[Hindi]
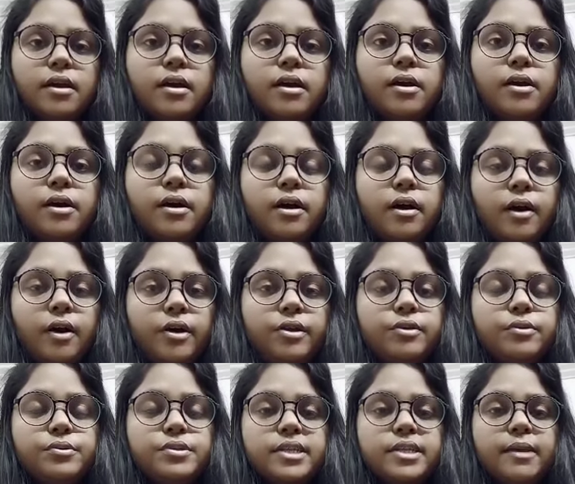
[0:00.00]
और
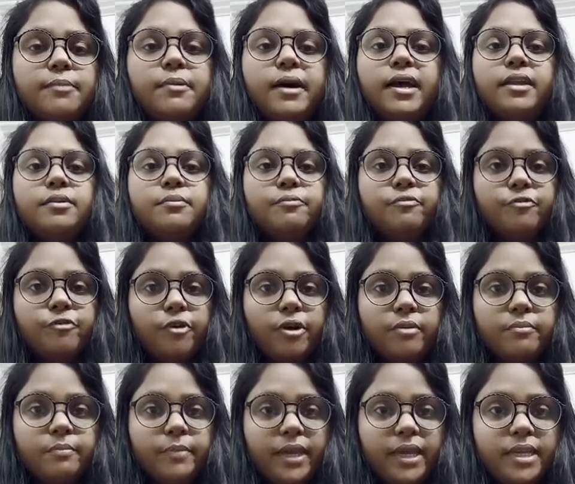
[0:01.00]
उसके बाद फॉर
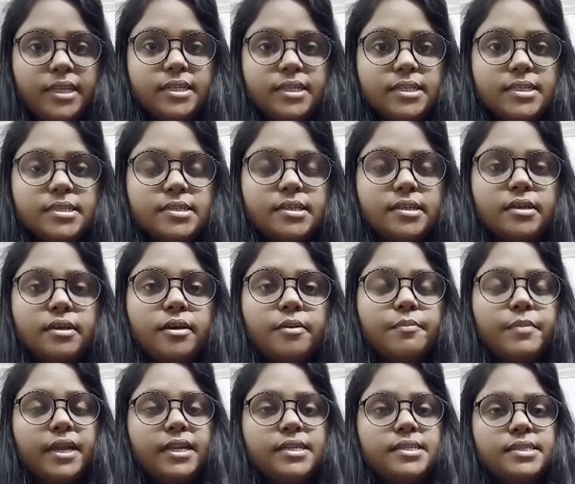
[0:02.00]
मेंस
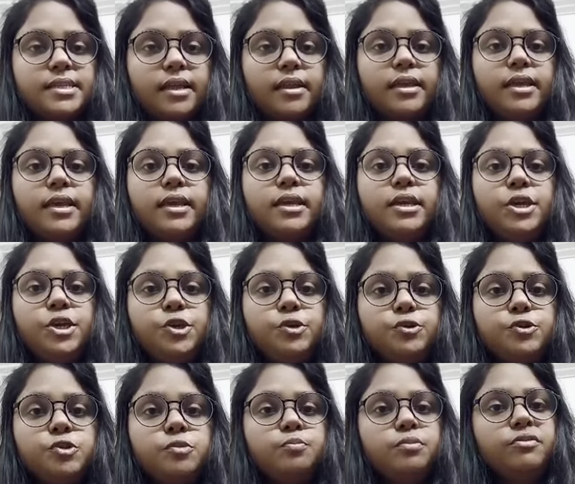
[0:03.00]
मैंने सर के ही
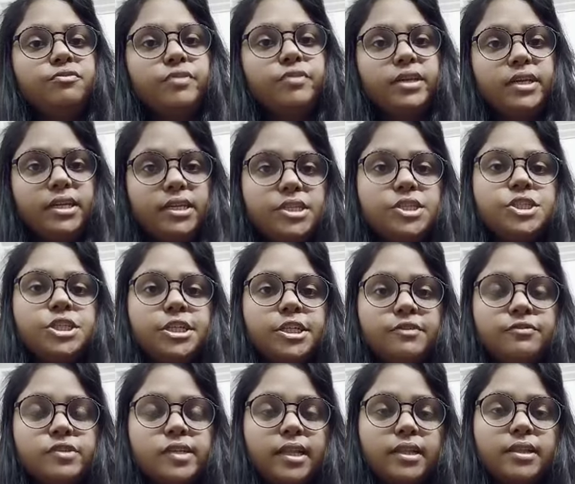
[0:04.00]
यूट्यूब पे फ्री इनिशिएटिव
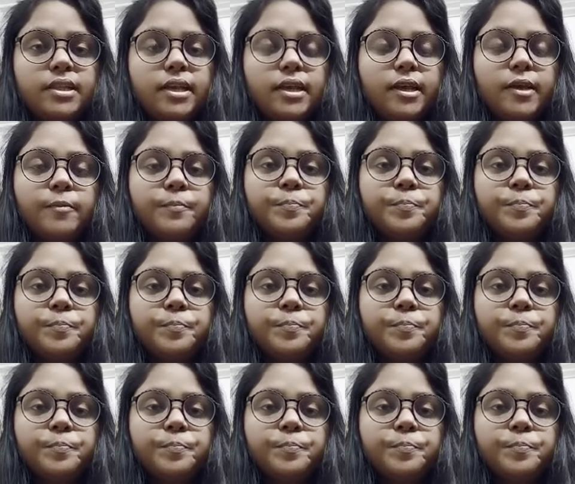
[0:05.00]
चलते हैं